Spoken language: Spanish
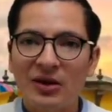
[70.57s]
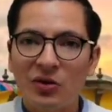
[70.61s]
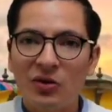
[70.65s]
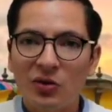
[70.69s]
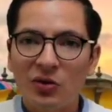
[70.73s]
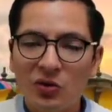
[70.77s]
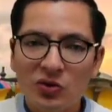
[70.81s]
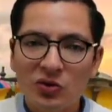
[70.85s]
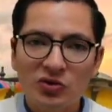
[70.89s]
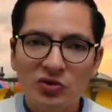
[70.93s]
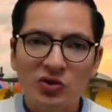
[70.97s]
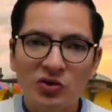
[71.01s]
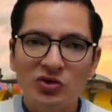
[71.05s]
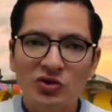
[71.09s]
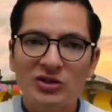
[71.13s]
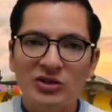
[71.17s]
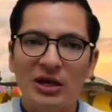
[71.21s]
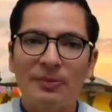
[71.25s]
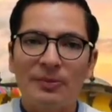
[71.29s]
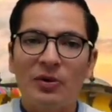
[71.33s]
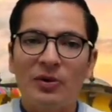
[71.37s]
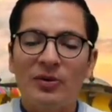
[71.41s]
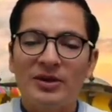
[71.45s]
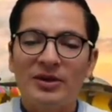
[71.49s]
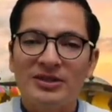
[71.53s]
a los rusos
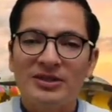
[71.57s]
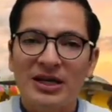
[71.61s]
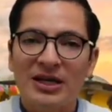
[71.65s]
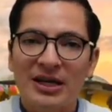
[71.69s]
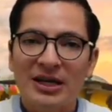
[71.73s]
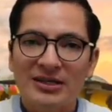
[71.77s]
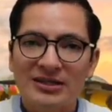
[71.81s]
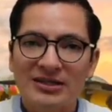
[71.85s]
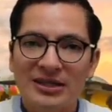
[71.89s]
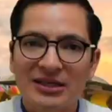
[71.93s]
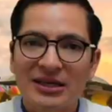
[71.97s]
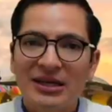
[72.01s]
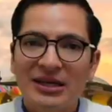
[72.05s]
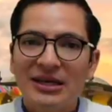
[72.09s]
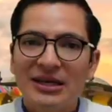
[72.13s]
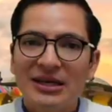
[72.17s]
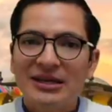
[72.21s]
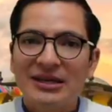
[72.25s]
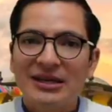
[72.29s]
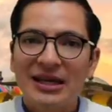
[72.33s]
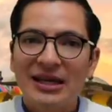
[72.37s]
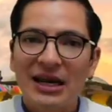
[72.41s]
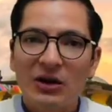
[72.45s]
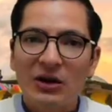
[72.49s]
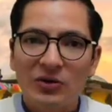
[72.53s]
y aprovecharse
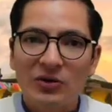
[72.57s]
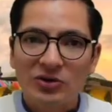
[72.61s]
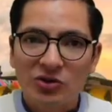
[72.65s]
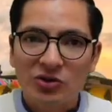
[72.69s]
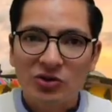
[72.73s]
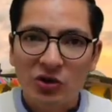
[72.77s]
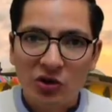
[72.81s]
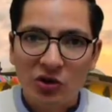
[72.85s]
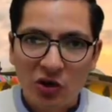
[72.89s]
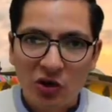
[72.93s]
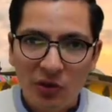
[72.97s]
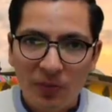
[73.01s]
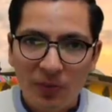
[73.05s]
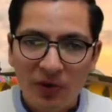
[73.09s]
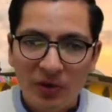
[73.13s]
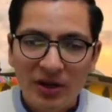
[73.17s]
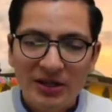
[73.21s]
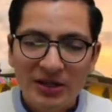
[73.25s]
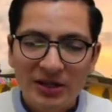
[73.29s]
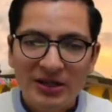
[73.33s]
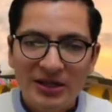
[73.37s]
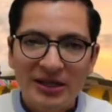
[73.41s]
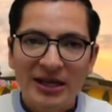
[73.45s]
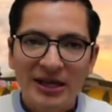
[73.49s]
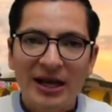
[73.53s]
de la cuestión
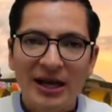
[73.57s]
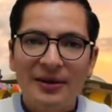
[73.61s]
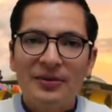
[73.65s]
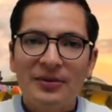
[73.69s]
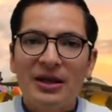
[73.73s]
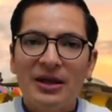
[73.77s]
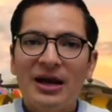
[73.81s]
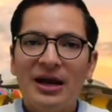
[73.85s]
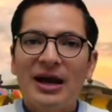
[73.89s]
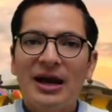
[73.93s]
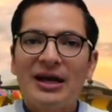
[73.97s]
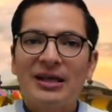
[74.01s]
geopolítica,